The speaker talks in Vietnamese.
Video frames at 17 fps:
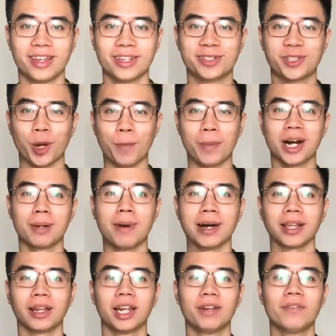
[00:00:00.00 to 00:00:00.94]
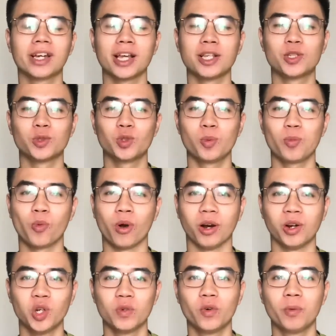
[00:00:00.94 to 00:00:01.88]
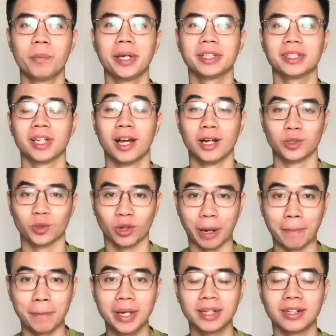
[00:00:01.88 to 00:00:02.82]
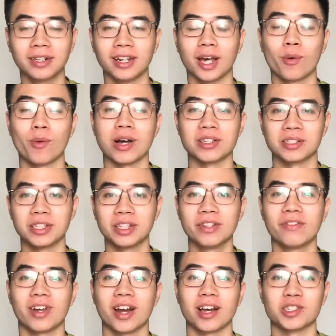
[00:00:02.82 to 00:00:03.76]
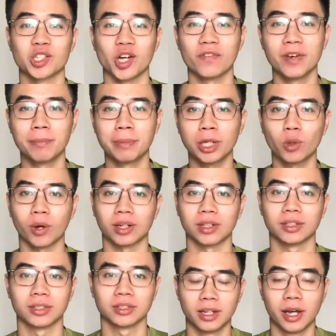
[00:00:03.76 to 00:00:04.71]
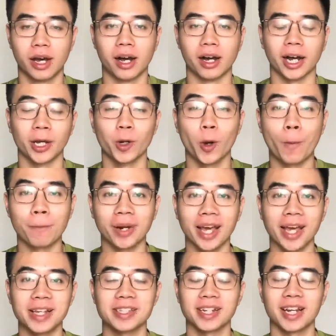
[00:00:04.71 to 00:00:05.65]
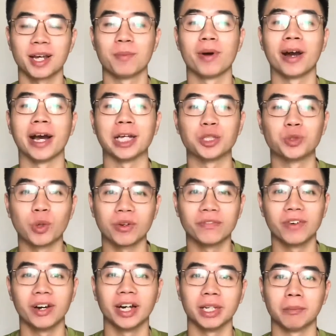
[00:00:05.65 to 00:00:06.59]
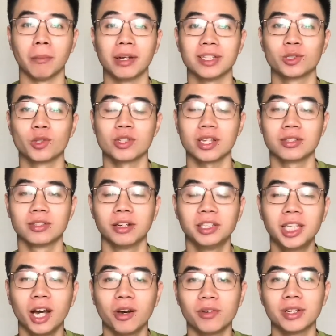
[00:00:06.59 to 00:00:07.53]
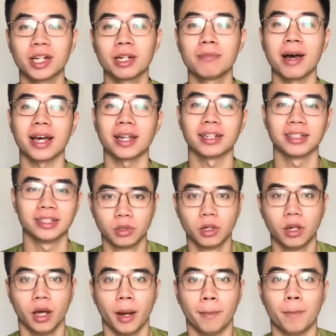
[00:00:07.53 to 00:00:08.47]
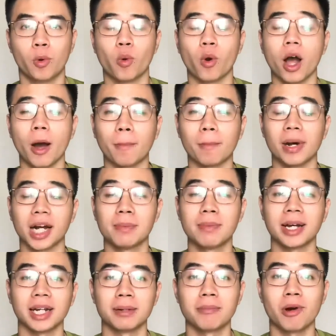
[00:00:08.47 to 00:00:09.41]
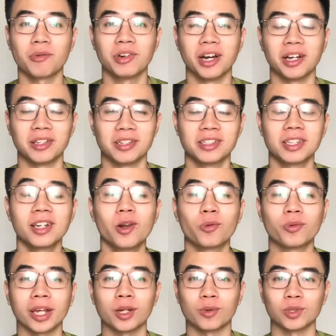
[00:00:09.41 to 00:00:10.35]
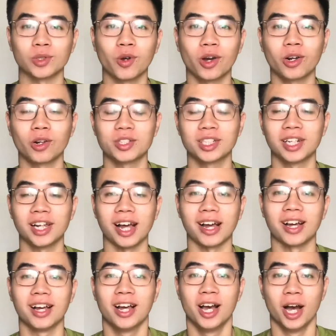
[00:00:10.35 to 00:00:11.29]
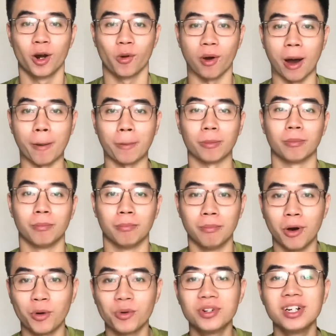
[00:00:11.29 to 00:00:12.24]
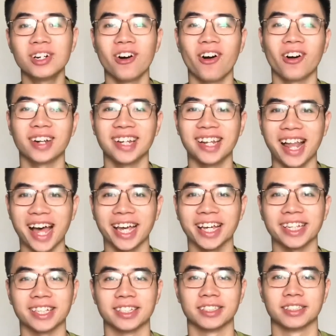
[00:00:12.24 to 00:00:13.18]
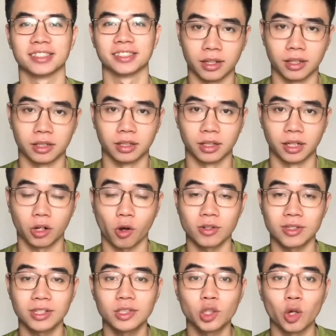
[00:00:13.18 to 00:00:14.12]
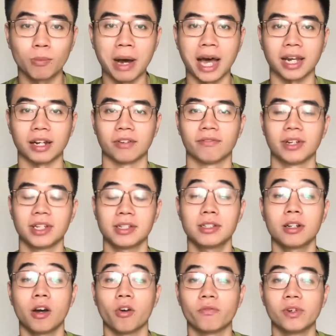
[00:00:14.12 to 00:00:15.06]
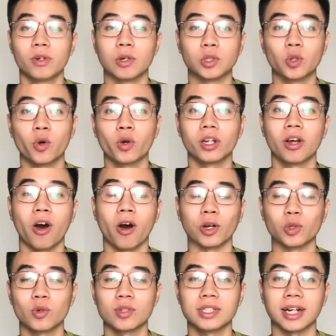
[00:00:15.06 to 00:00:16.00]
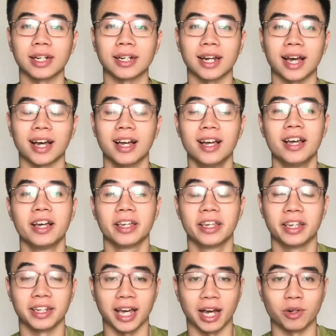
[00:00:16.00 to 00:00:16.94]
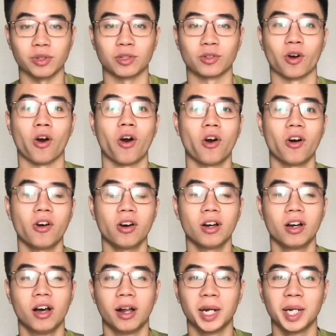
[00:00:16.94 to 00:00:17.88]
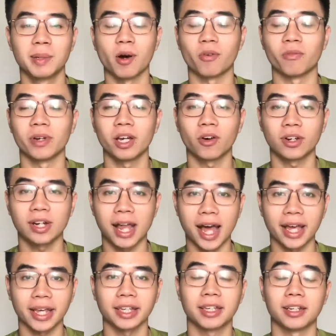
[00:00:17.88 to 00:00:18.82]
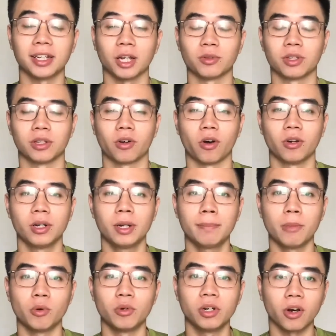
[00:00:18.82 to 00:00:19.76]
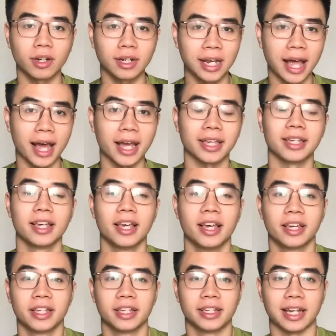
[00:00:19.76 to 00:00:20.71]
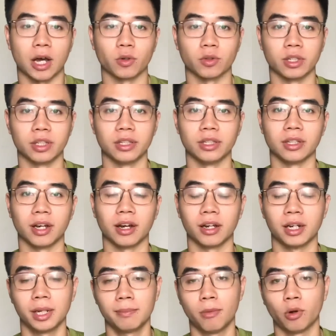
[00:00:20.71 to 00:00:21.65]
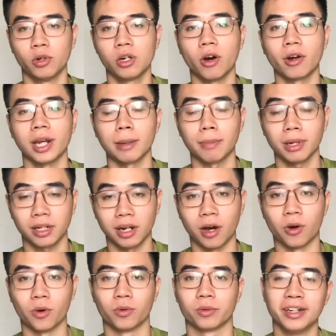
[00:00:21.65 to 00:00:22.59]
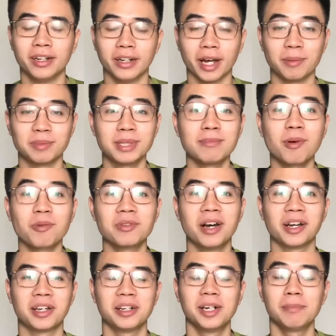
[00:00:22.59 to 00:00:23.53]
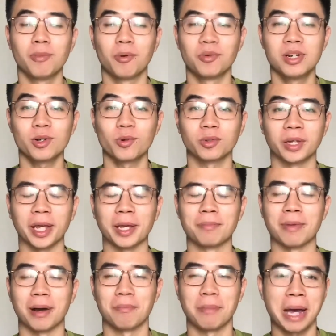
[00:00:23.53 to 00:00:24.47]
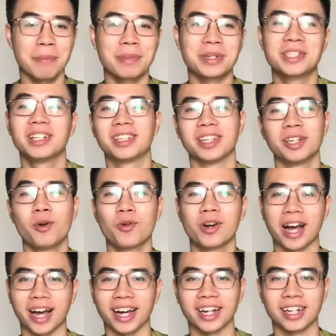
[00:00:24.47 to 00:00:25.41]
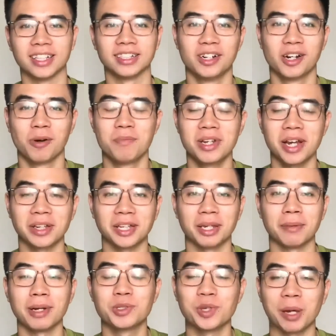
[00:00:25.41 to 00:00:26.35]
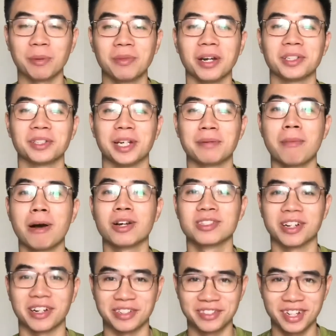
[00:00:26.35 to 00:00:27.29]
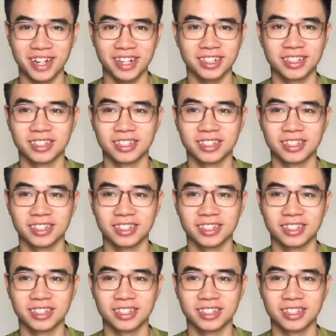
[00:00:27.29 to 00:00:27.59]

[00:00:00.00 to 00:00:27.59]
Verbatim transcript: Chào mừng các bạn đã đến với kênh youtube của Lưu Vũ Minh Tôi là Minh, là họa sĩ và là giáo viên mỹ thuật Ngày hôm nay sẽ là một ngày tuyệt vời bởi vì tôi sẽ giới thiệu đến các bạn Một khóa học mà các bạn đã mong đợi từ rất lâu nay của tôi đó chính là khóa học màu nước online đã có rất nhiều bạn và những học viên của tôi đã hỏi tôi rằng là khi nào thì có lớp học vẽ online, khi nào thì có lớp màu nước online, khi nào thì à, lớp màu nước online bắt đầu. Em rất mong đợi cái lớp màu nước của thầy mà mãi mà chưa thấy đâu cả. Không biết là thầy bắt chúng em đợi cho đến bao giờ nữa.